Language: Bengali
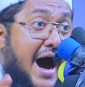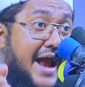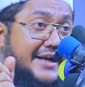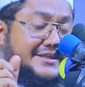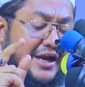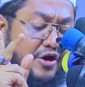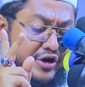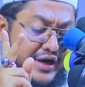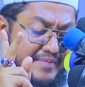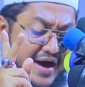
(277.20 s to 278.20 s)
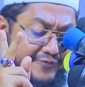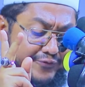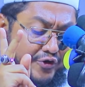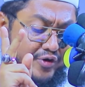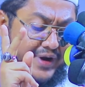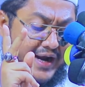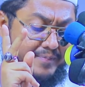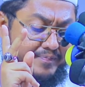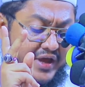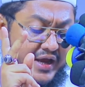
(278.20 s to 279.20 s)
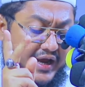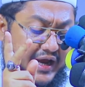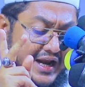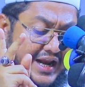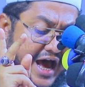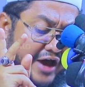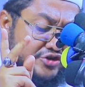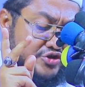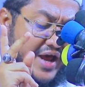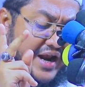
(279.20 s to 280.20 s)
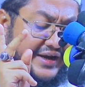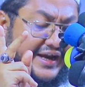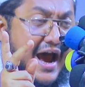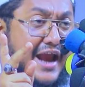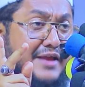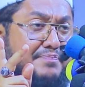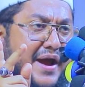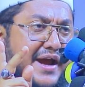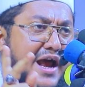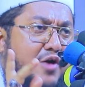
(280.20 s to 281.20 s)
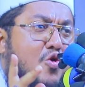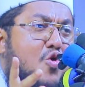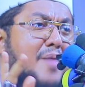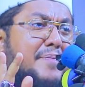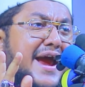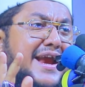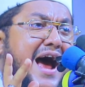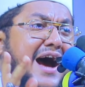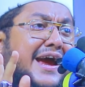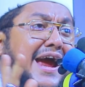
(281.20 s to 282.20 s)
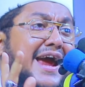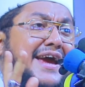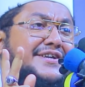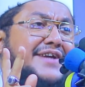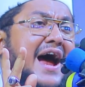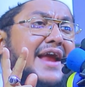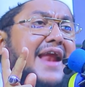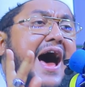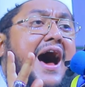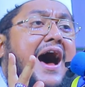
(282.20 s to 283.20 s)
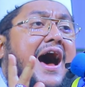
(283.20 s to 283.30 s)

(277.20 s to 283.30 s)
আরেকটা লোককে মাফ করবে না ইল্লা রজুনান কানাত বাইনাহু ওয়া বাইনা খিহি শাহনা